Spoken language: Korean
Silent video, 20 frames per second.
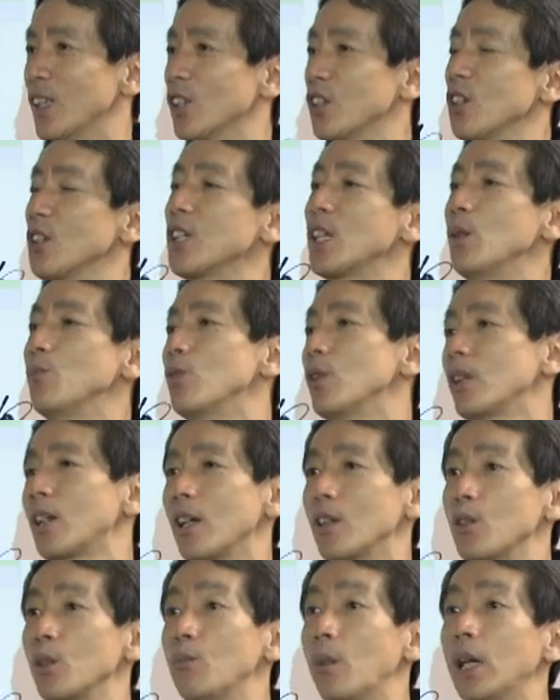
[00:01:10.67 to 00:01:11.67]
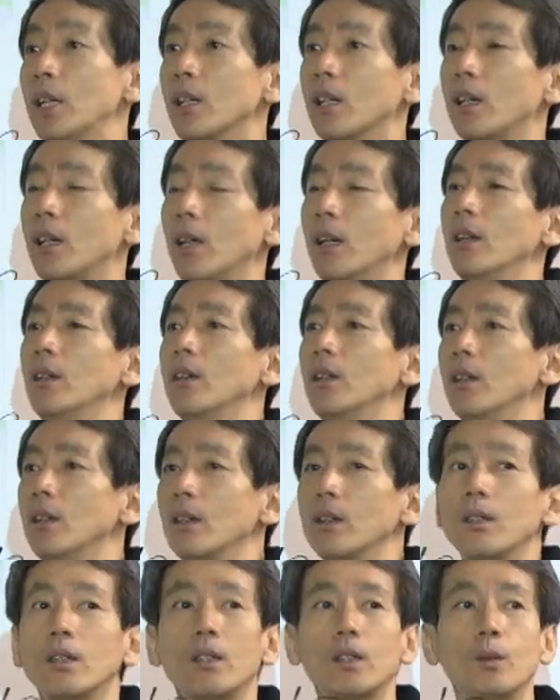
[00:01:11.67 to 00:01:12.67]
선생님들께서 만약에
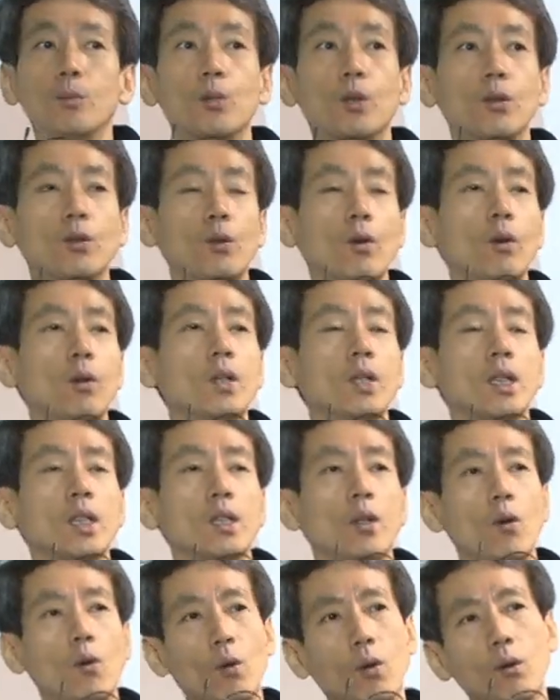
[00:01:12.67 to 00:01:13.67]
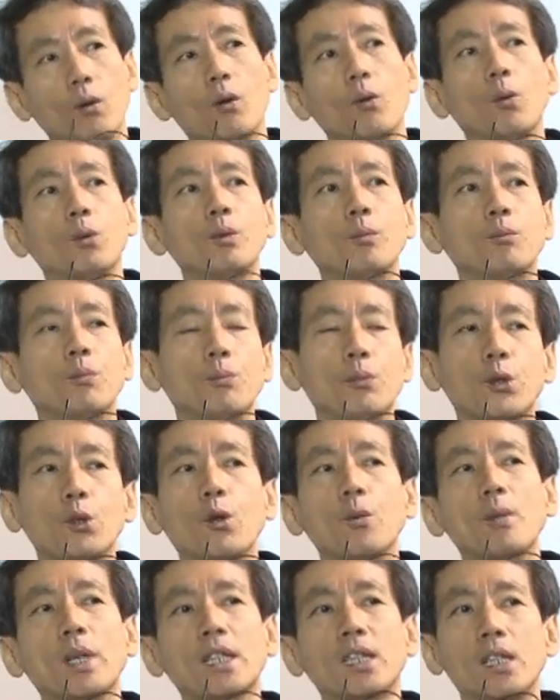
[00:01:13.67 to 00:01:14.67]
이번
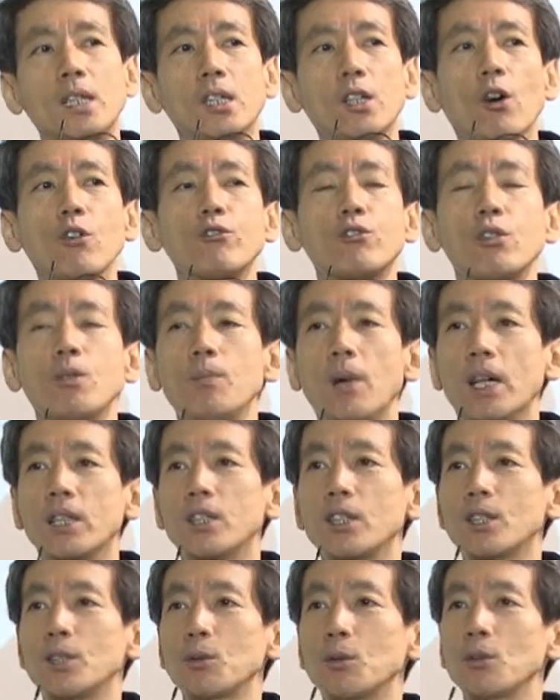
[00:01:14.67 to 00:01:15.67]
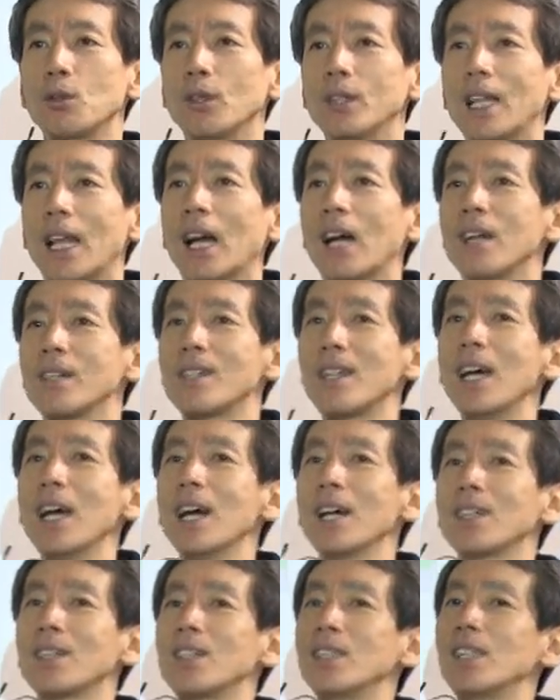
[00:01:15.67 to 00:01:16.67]
요 며칠 연수를 받으시고서 내가 새
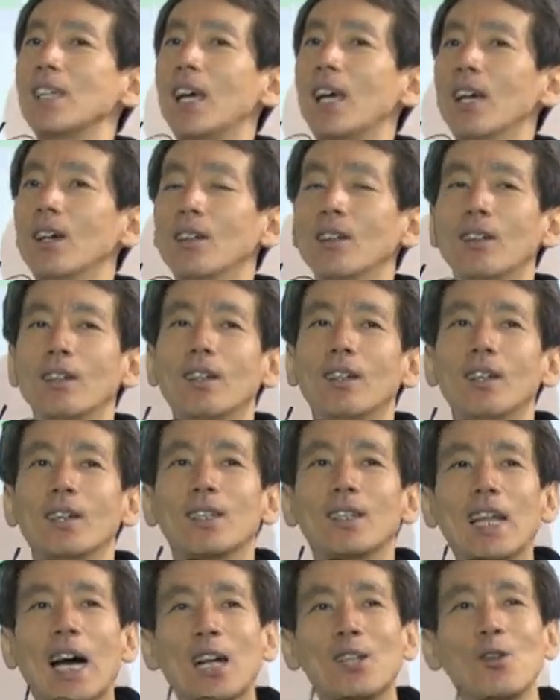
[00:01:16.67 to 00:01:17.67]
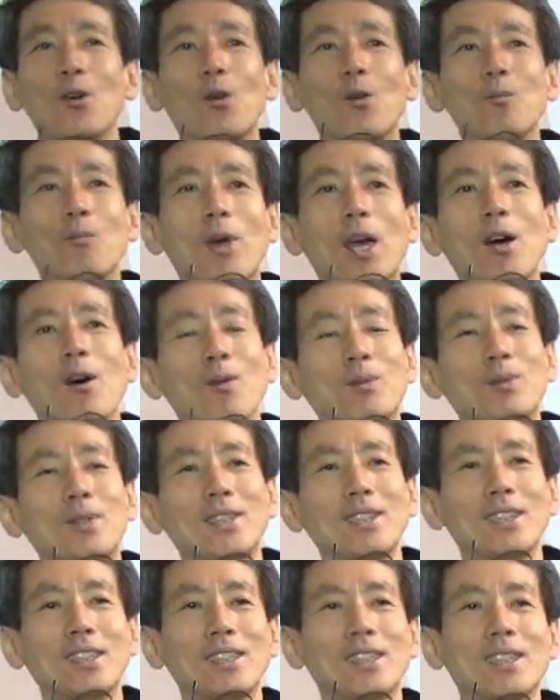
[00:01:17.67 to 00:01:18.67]
학기에 나도 매
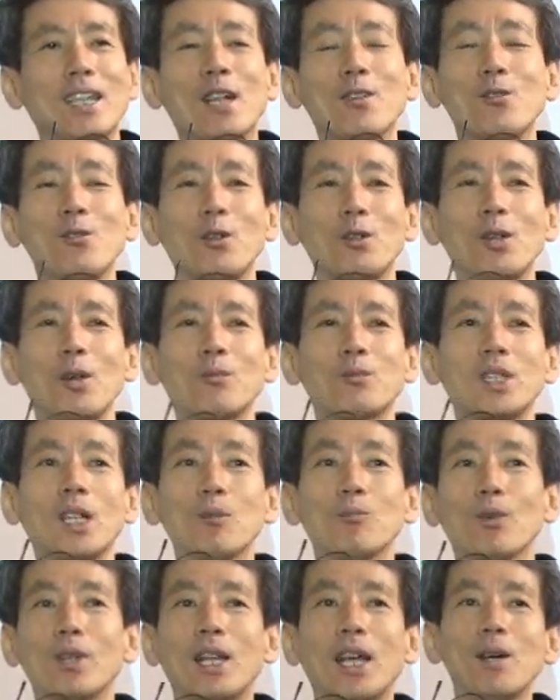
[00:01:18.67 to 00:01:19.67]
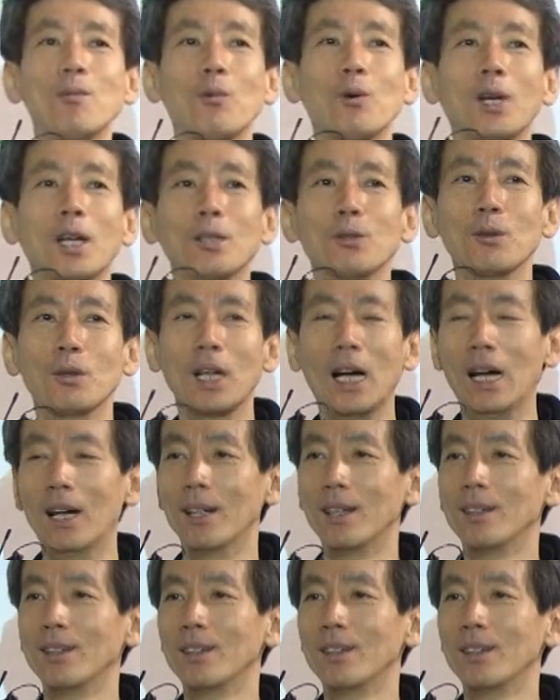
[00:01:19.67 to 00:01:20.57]
없이 잔소리 없이 한번 해보겠노라.